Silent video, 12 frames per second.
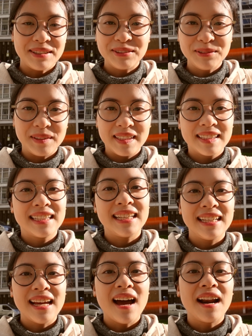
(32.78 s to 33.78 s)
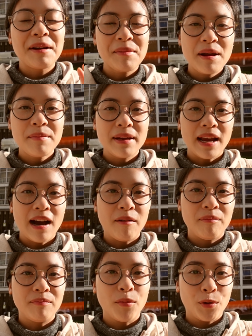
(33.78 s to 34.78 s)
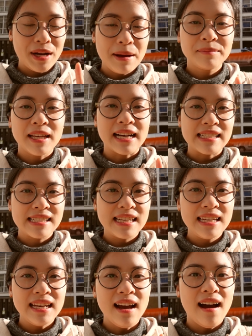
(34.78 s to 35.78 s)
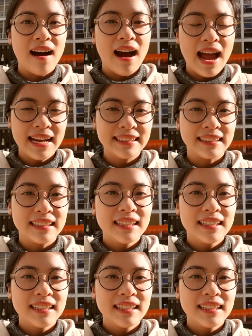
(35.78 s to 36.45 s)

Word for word: tuổi. Thì năm nay mình học một năm thạc sĩ ở Anh,